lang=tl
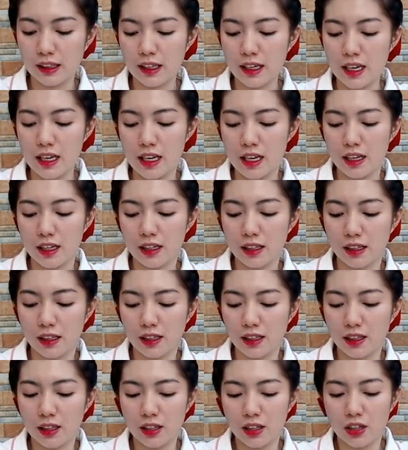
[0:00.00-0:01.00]
three.
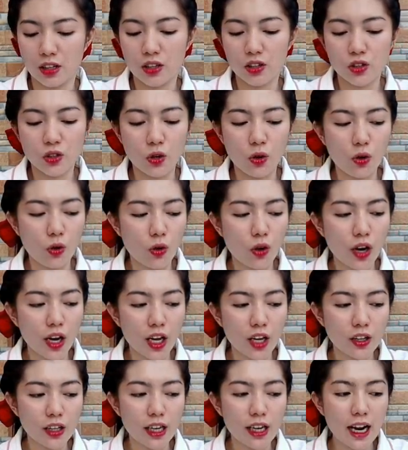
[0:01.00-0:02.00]
So,
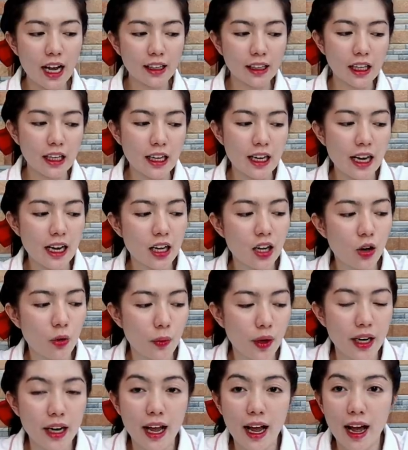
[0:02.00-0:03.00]
ngayon na natin
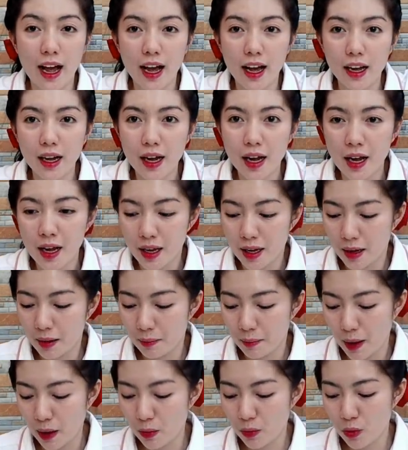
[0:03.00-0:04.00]
gagawin ang
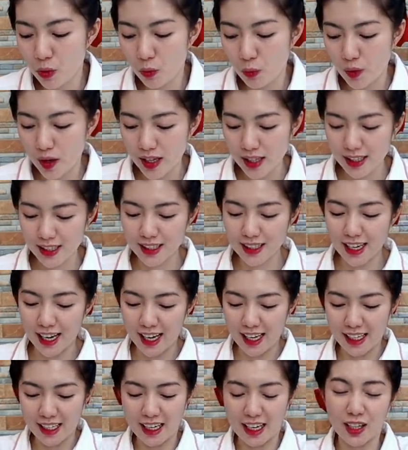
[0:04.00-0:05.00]
paghuwis sa
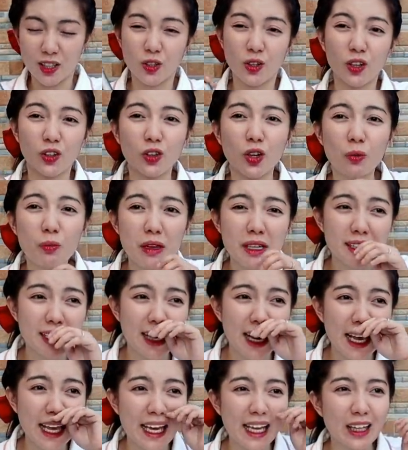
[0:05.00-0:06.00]
kanya. So, ito,
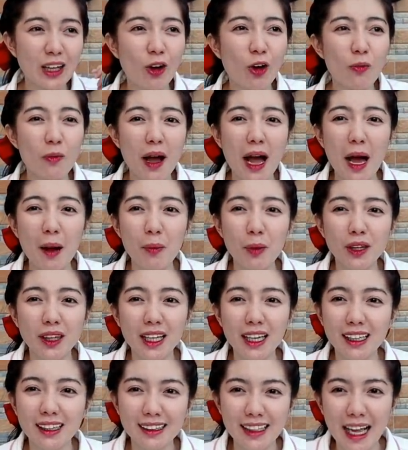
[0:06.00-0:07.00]
minsan nakikita ko maabot
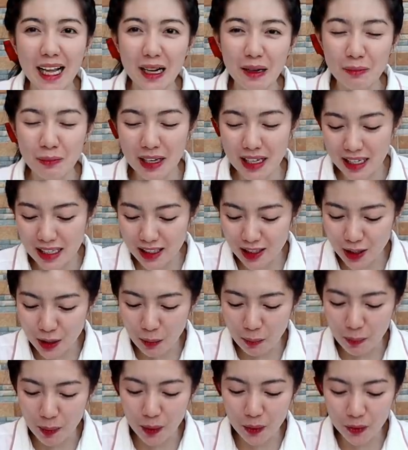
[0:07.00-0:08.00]
ng 10
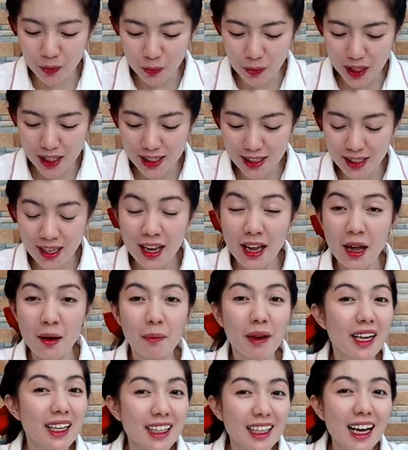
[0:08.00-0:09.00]
minutes yung paghuwis.
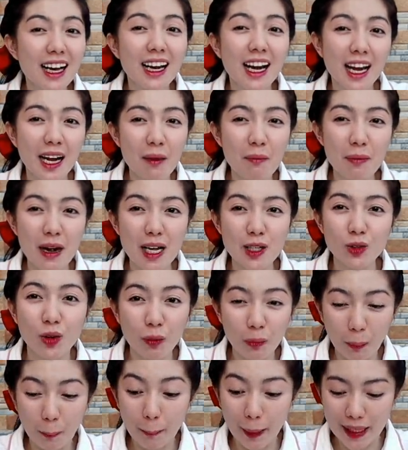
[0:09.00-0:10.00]
Pag hindi nakinay ng braso
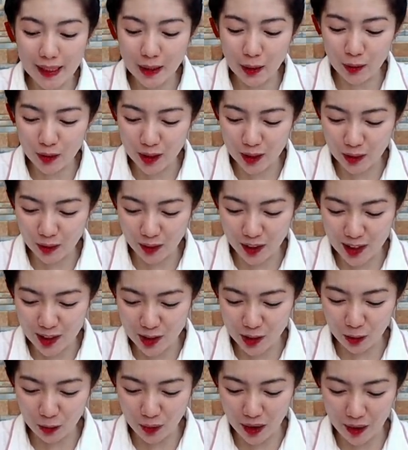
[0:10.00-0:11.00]
ko, ipapasa ko na to kay
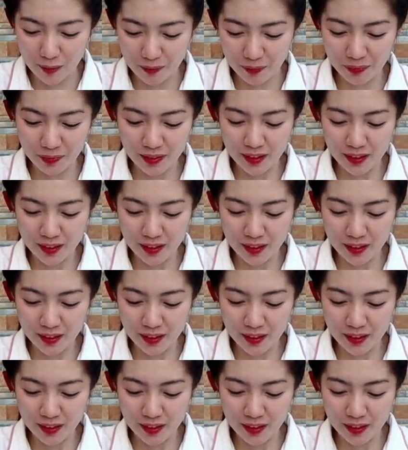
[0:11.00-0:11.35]
Jowa.